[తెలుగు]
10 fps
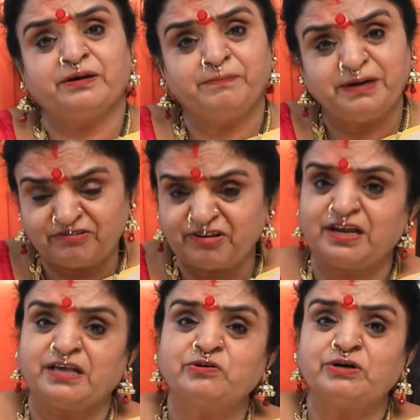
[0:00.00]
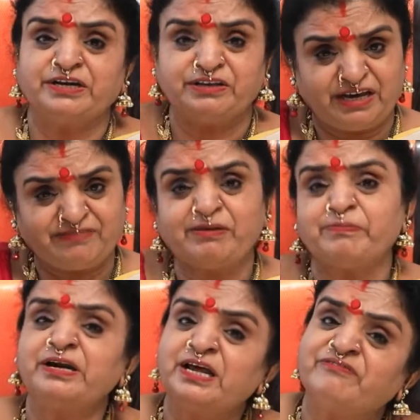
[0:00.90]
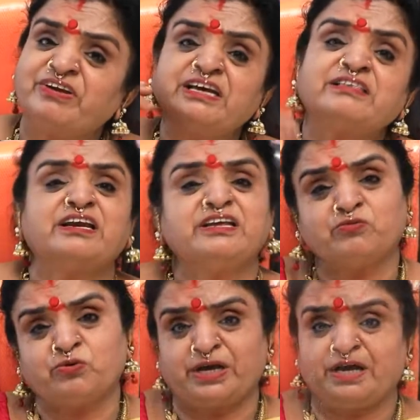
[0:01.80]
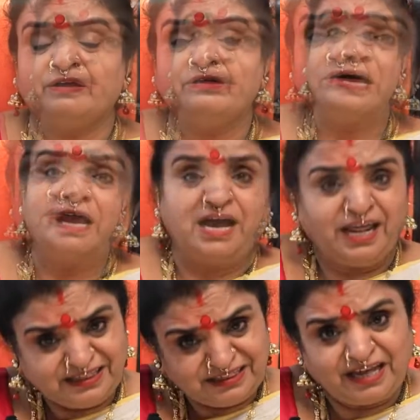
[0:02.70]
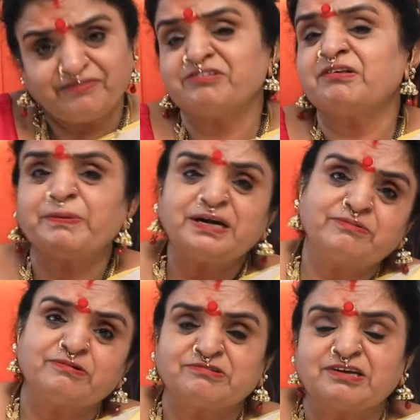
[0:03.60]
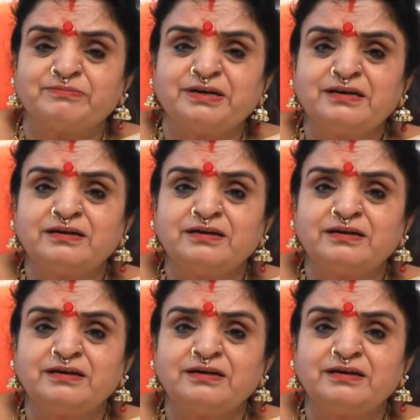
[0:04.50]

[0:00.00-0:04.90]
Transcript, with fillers: పిలిచే నాథుడు లేదు ఏమైపోయినా ఎవరికి తెలియదు కూడా అంత అవస్థపడటం అవసరమా